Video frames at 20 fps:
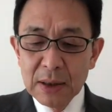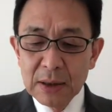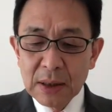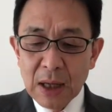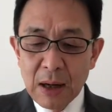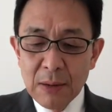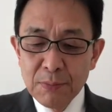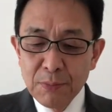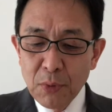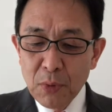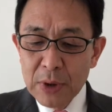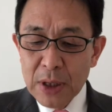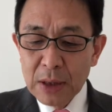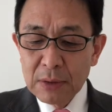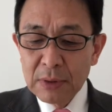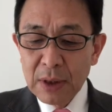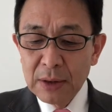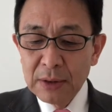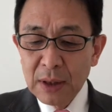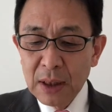漢方
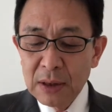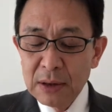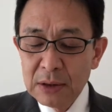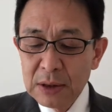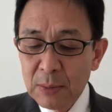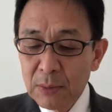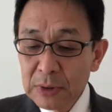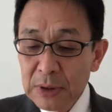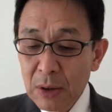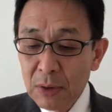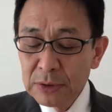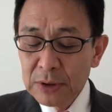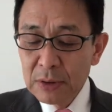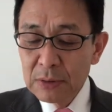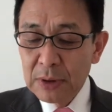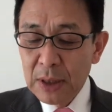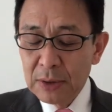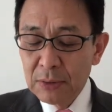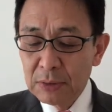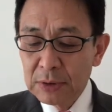薬は何でも治せ
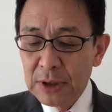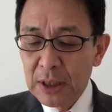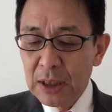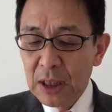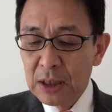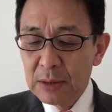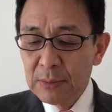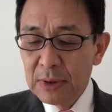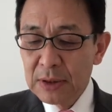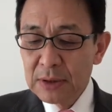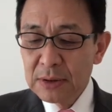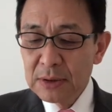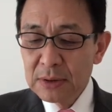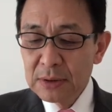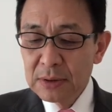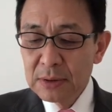る可能性があります